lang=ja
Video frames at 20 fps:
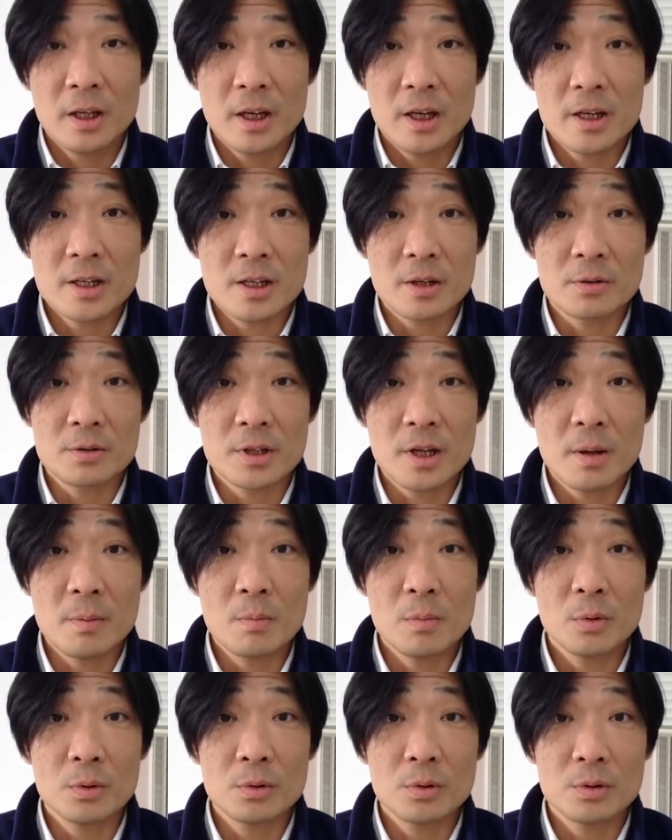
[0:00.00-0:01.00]
弊社の
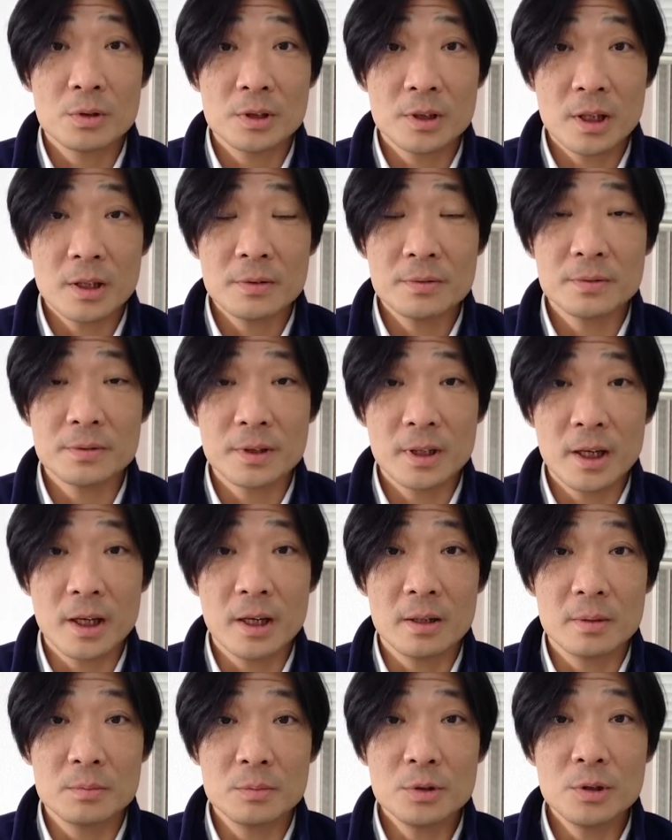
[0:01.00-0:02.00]
専門のスタッフ
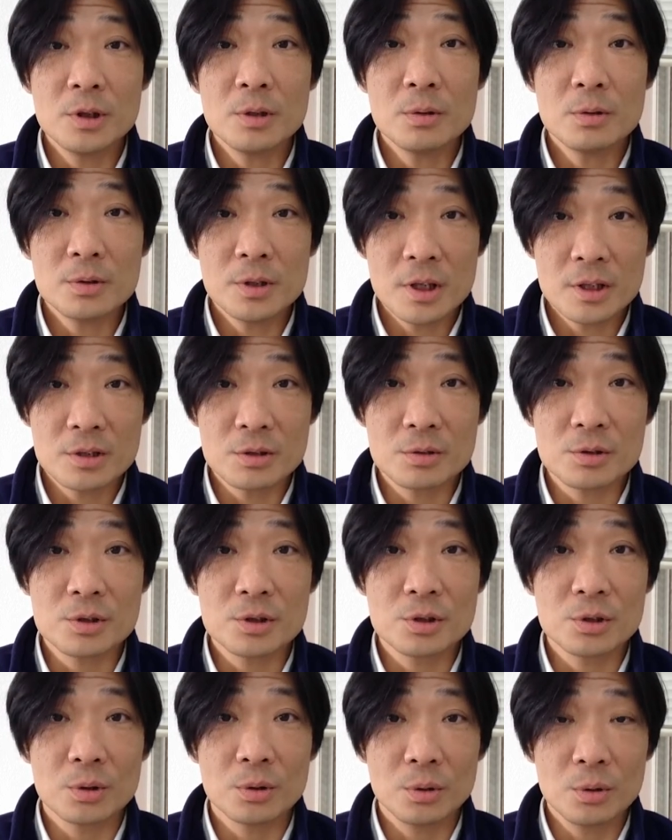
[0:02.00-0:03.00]
が無料で出
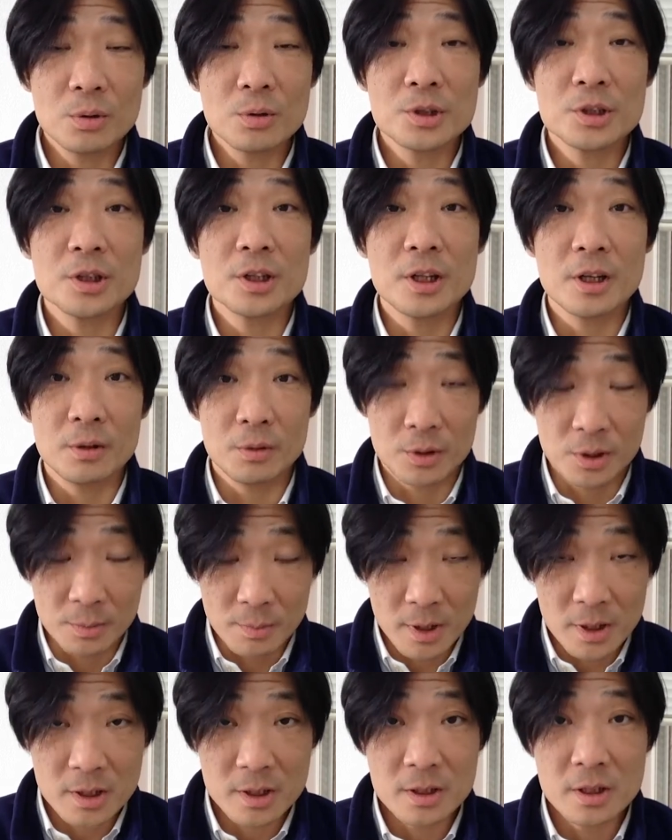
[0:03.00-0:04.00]
張をしており
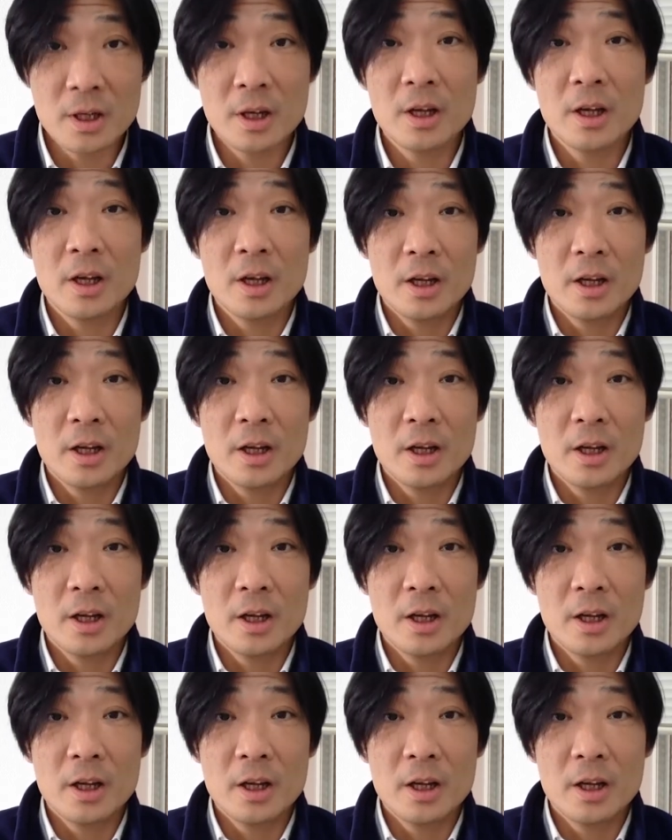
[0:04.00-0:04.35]
ます